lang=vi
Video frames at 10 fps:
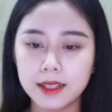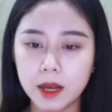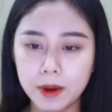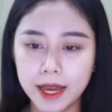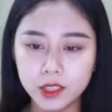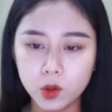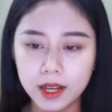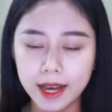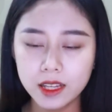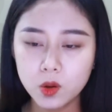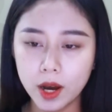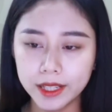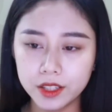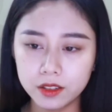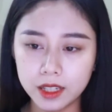Gặp lại cháu gái
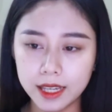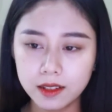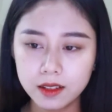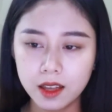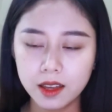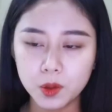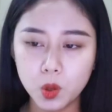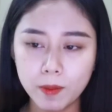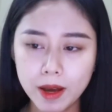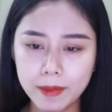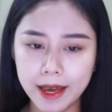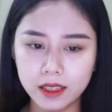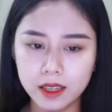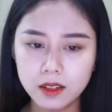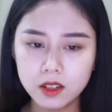ngoài dự kiến, đôi mắt bà
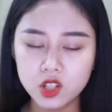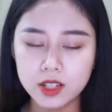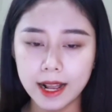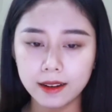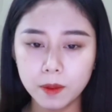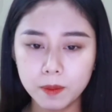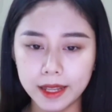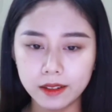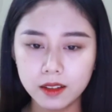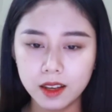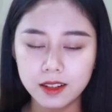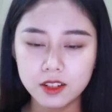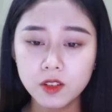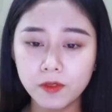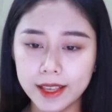Yến sáng lấp lánh
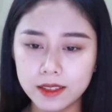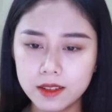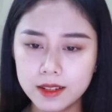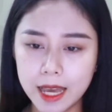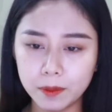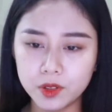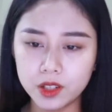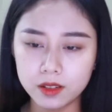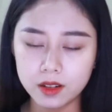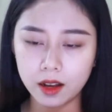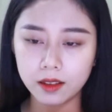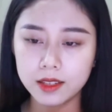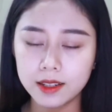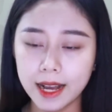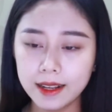trước vẻ xinh đẹp rực rỡ
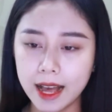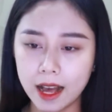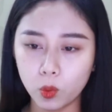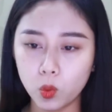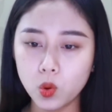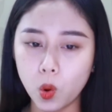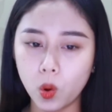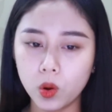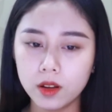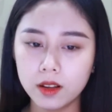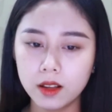như nắng hạ của cô.